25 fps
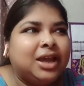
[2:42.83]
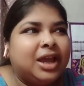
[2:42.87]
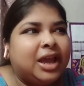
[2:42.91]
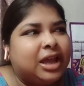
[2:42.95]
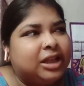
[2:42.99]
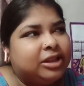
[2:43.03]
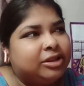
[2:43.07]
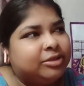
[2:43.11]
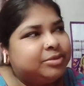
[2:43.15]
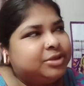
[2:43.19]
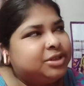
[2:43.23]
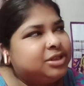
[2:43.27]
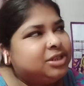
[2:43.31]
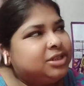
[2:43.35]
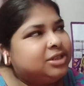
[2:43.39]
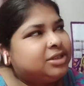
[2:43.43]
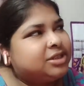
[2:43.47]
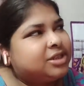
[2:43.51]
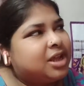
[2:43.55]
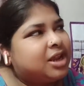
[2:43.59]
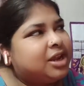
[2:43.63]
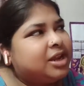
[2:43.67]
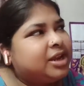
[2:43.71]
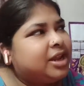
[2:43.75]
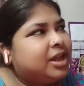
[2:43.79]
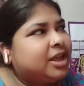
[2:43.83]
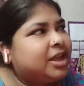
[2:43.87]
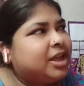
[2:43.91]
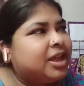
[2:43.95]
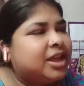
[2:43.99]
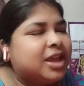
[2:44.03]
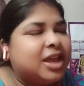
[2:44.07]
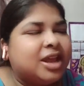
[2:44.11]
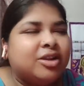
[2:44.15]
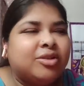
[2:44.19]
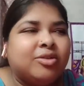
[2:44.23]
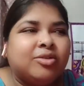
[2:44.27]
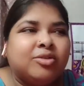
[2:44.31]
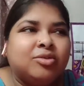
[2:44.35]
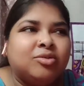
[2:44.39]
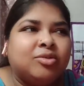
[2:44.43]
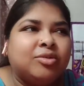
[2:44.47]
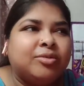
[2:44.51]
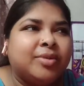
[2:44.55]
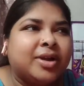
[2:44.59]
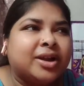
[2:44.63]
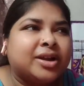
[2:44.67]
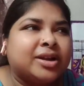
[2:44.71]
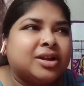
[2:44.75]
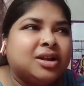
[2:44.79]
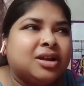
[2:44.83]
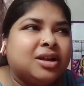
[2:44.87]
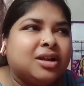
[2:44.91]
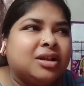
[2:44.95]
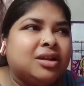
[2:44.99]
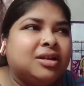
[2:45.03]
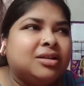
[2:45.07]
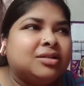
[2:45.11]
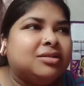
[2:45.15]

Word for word: হ্যাঁ তবে শীতকালে রেখে খেলেও খুব একটা